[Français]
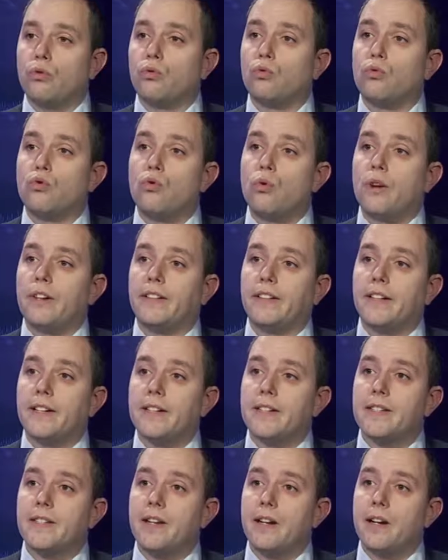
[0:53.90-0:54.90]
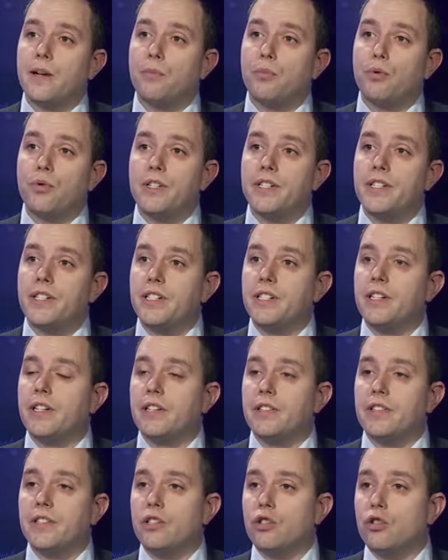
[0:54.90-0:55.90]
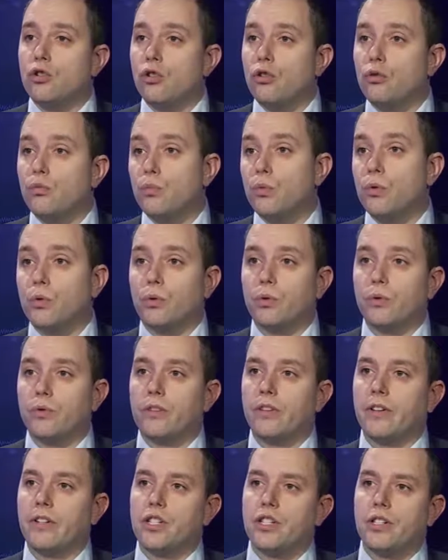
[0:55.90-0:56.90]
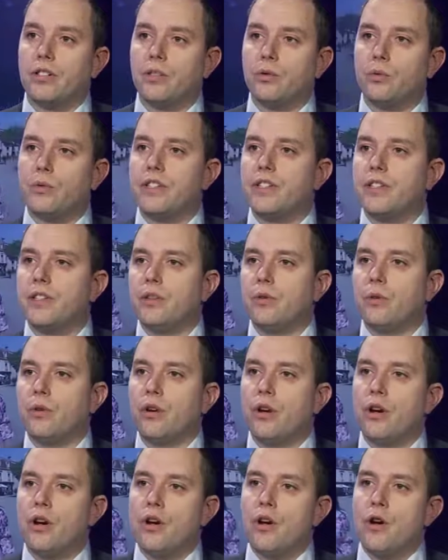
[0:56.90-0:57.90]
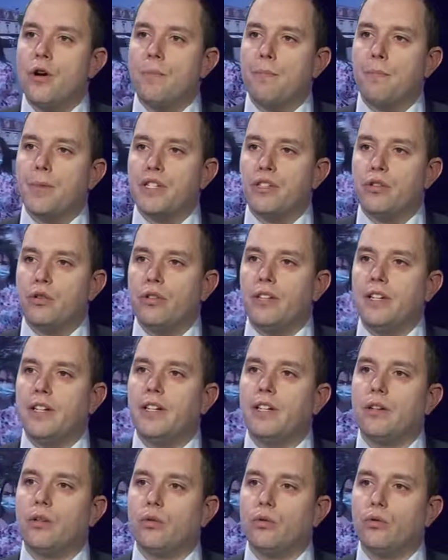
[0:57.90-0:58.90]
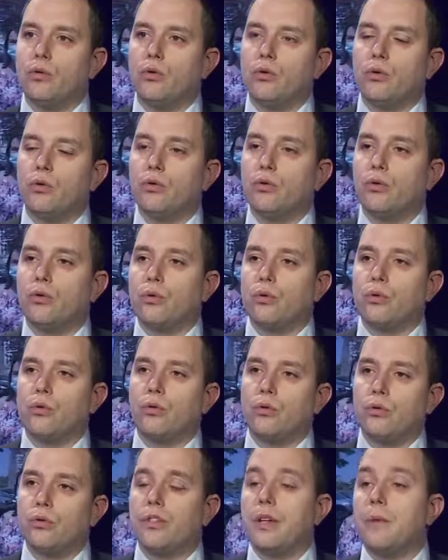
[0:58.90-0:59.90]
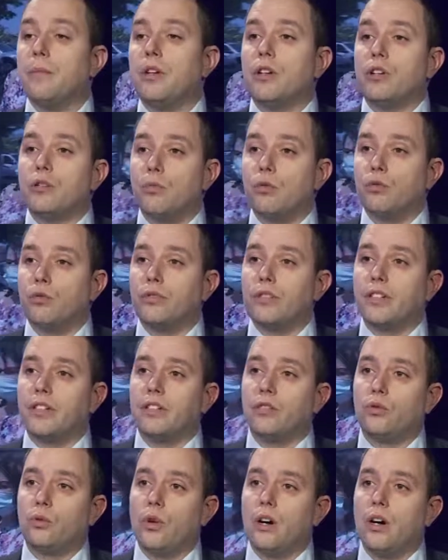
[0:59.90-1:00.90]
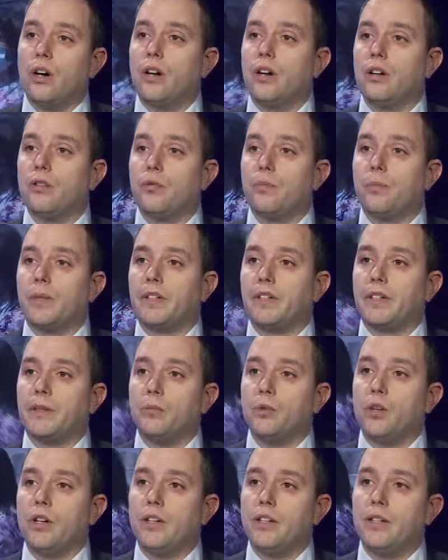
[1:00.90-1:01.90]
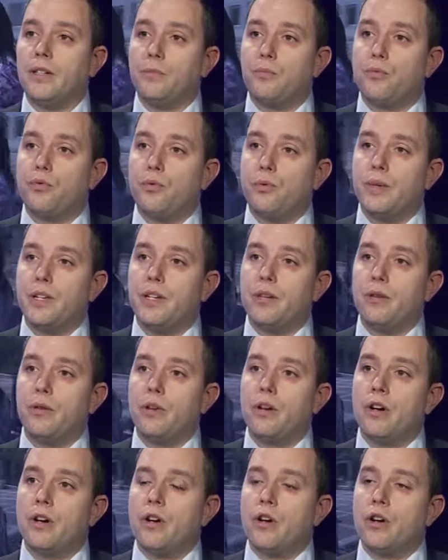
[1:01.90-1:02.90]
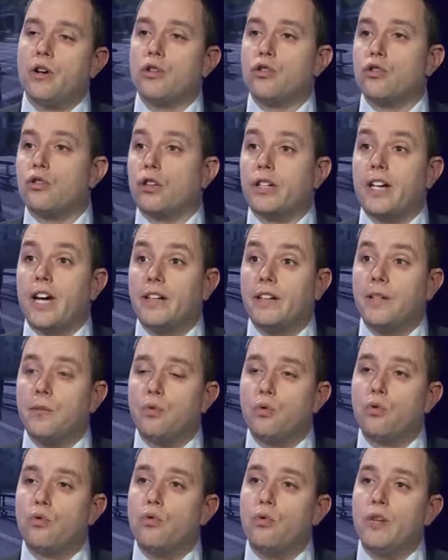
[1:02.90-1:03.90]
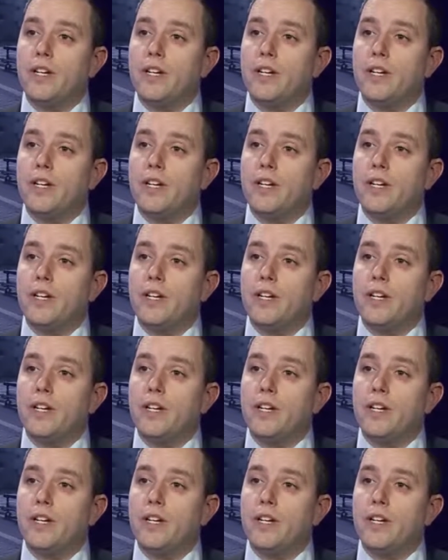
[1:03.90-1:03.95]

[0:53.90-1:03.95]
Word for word: toujours intéressé à la politique assez jeune, parce que c'est vrai que j'étais aussi euh, passionné d'aménagement de, du territoire, de patrimoine, et puis je regardais beaucoup